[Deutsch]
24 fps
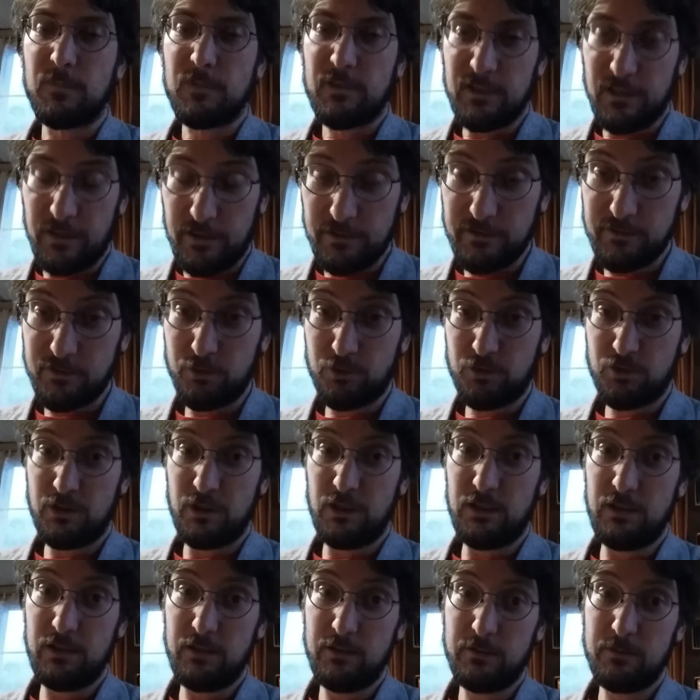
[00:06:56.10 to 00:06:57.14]

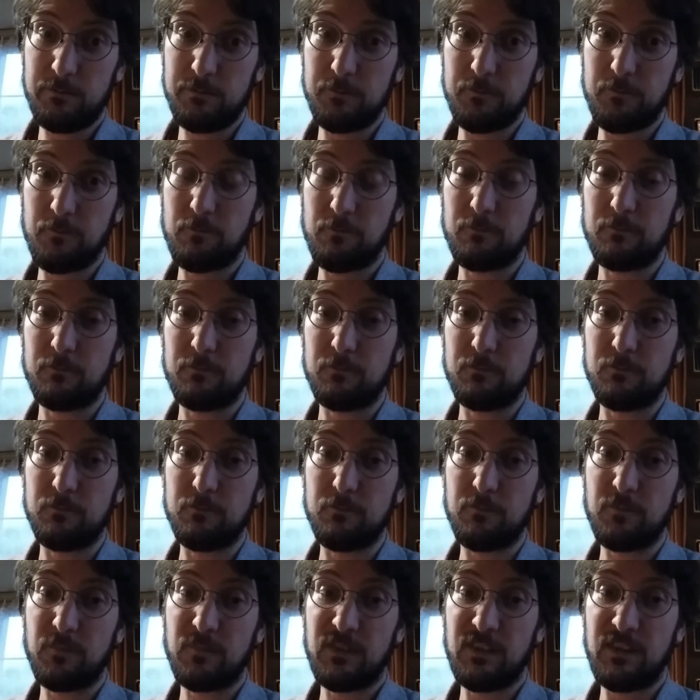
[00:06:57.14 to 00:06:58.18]
klarzustellen,
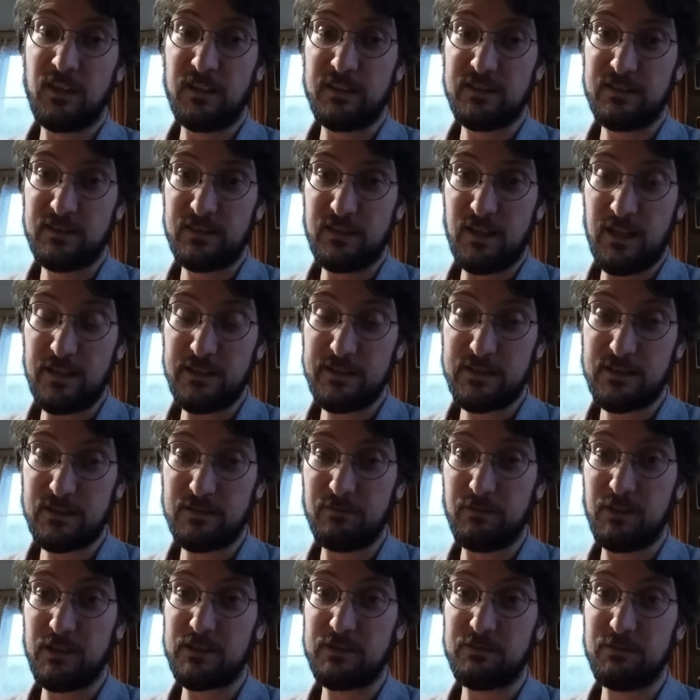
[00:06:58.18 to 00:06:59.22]
dass
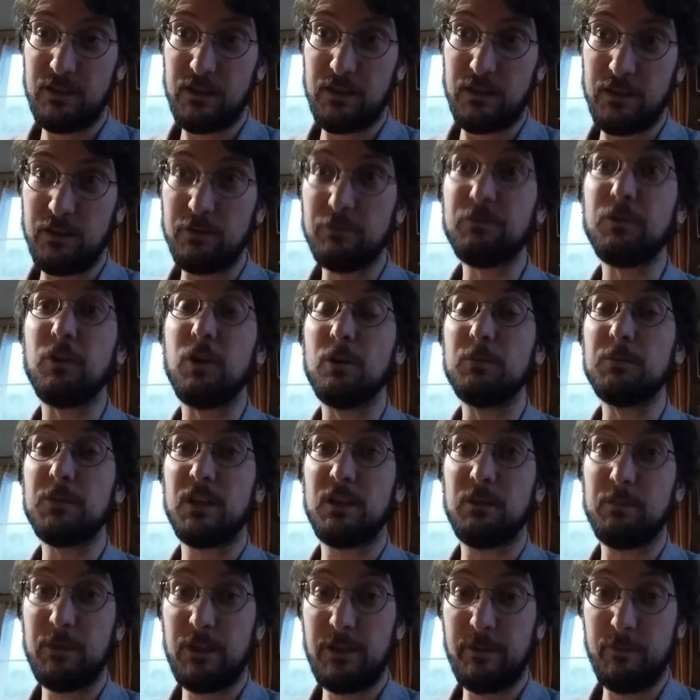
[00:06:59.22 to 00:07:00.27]
das, was wir in Form
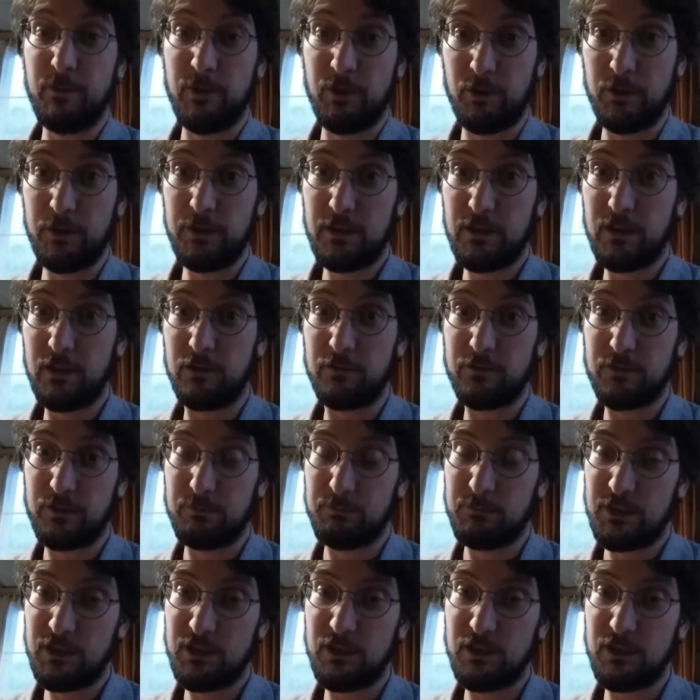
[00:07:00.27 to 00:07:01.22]
der Bibel heute auf dem